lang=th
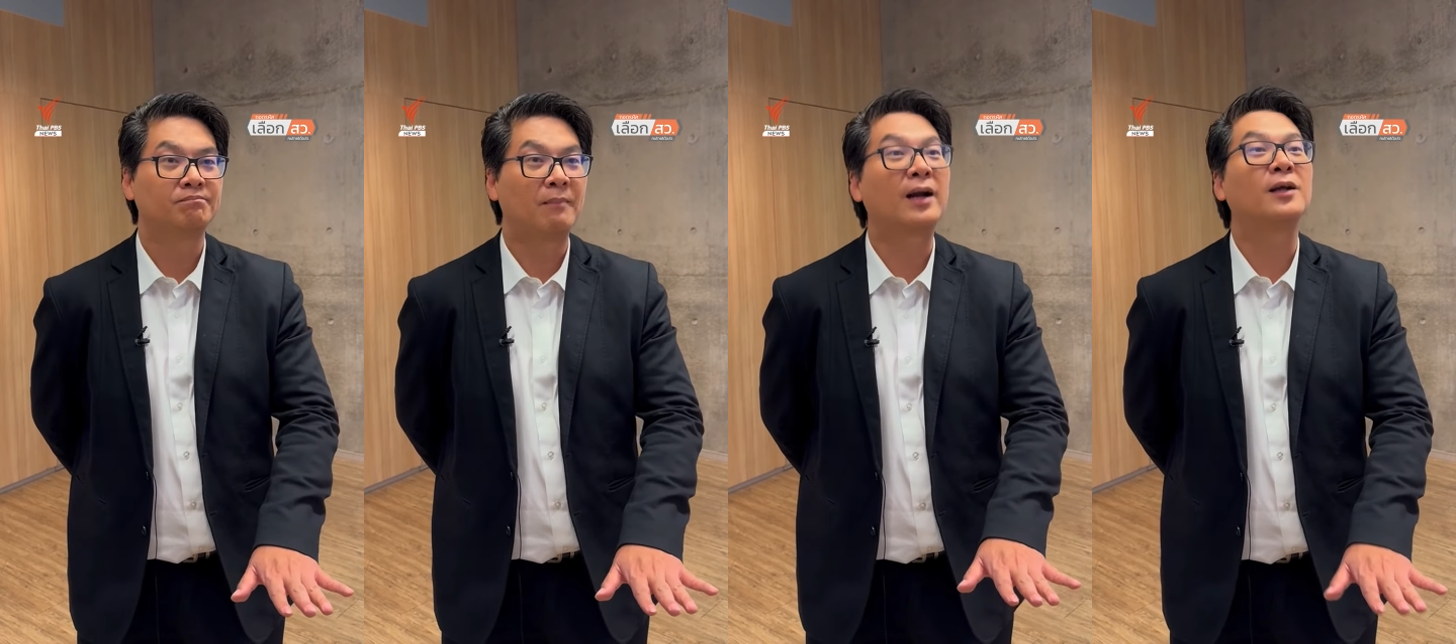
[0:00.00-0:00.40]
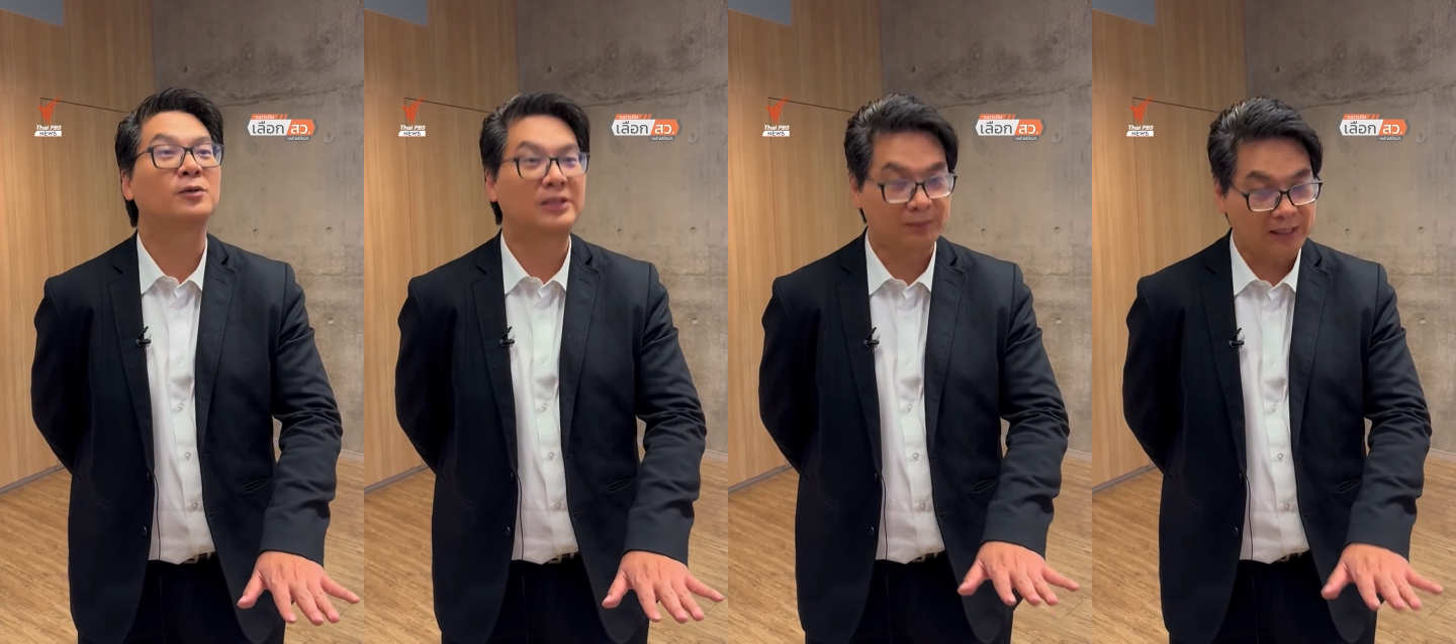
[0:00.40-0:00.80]
มันก็เลย
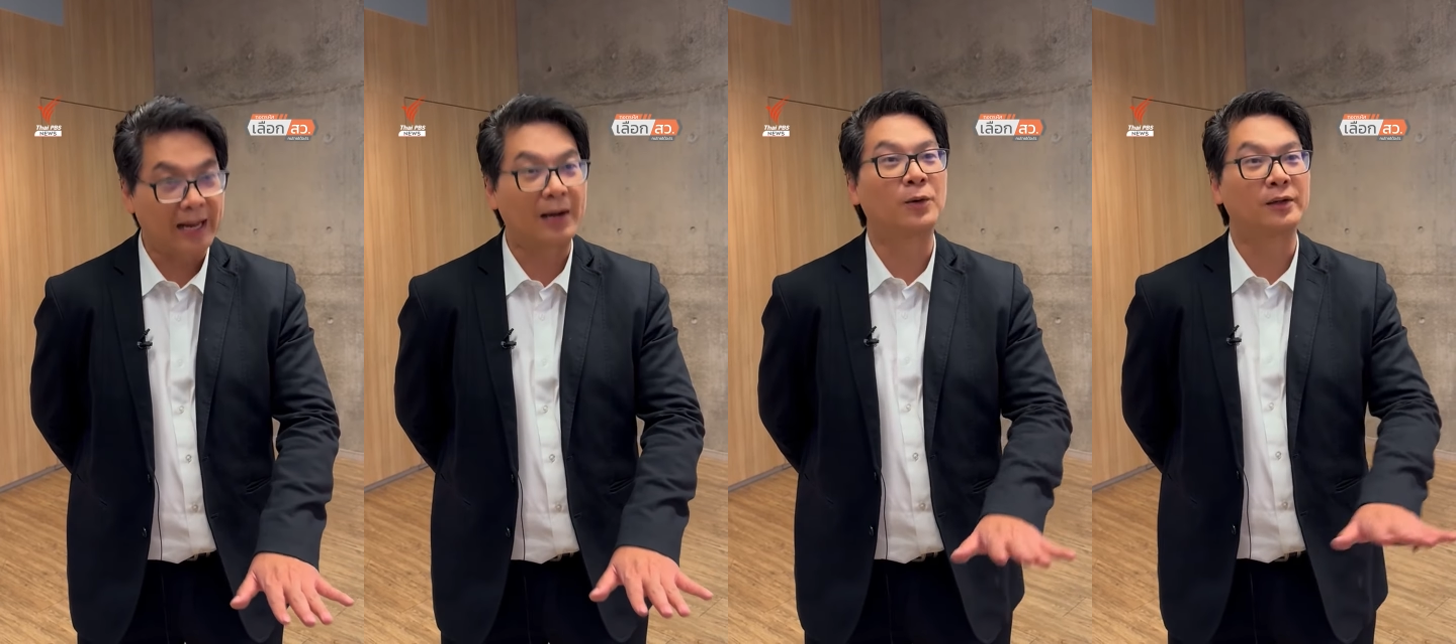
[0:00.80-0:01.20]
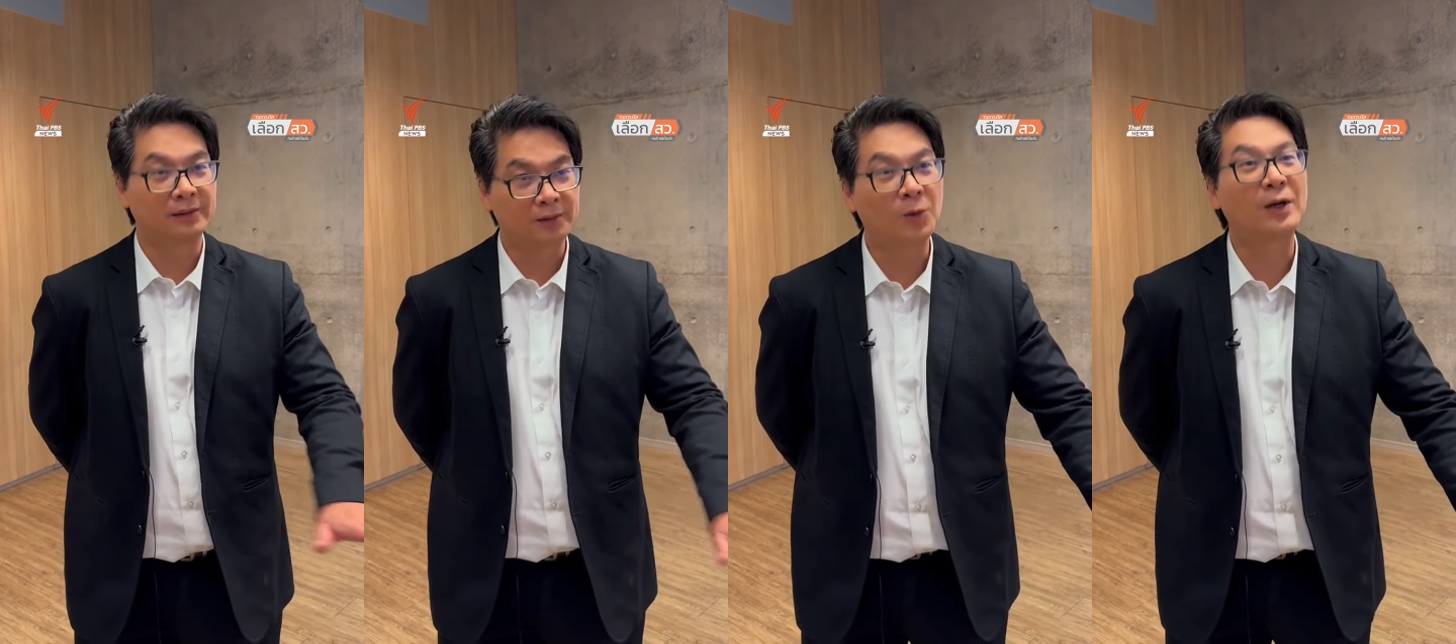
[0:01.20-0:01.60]
ต้องจับฉลากคน
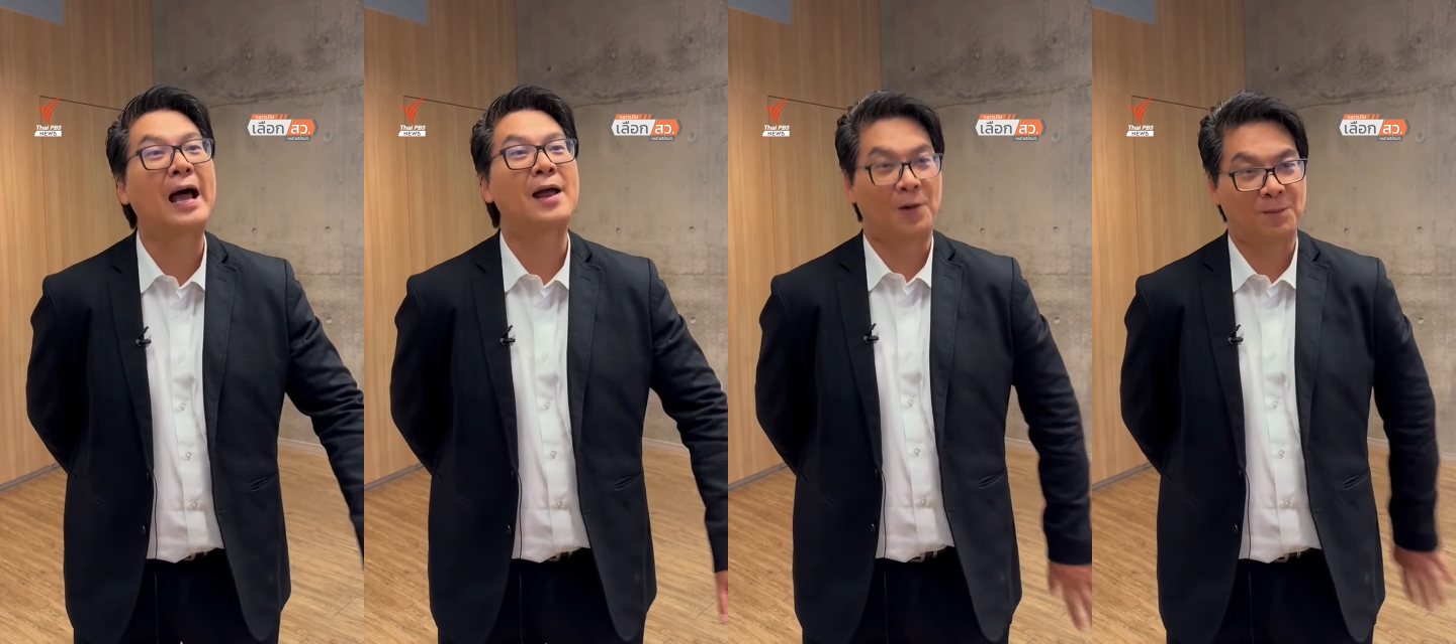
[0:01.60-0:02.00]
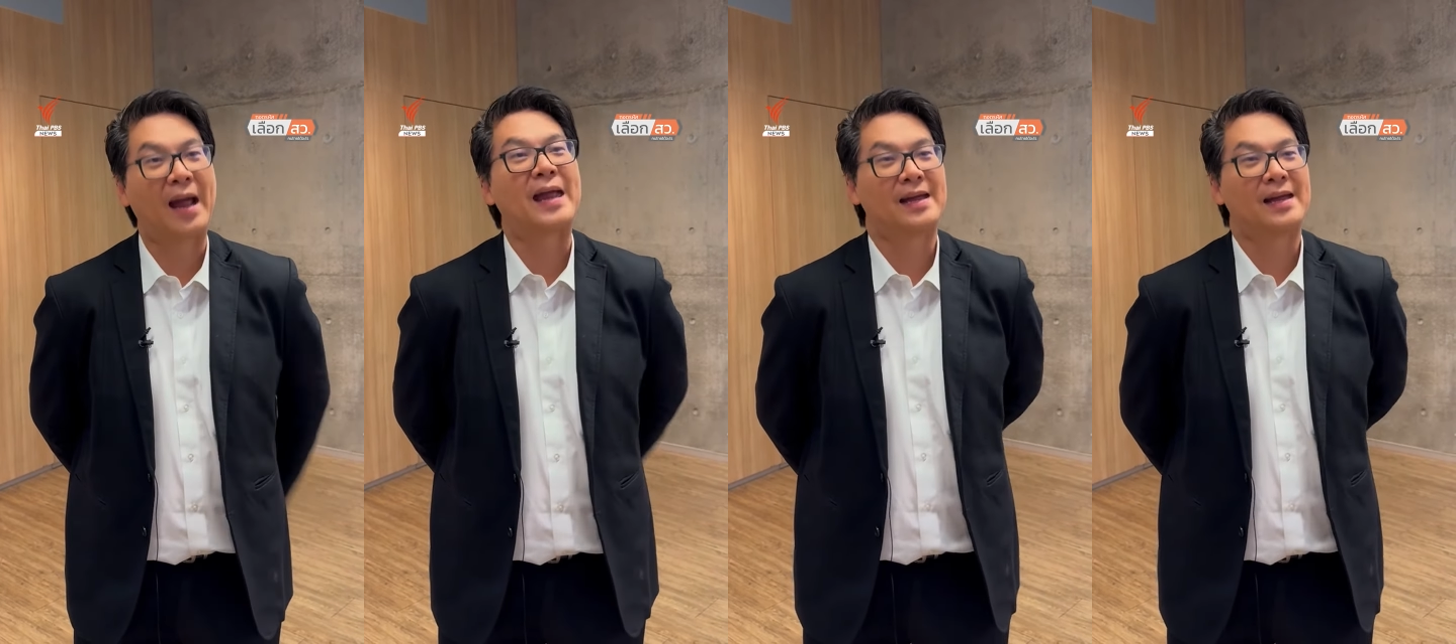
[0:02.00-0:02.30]
โชคร้ายออกไป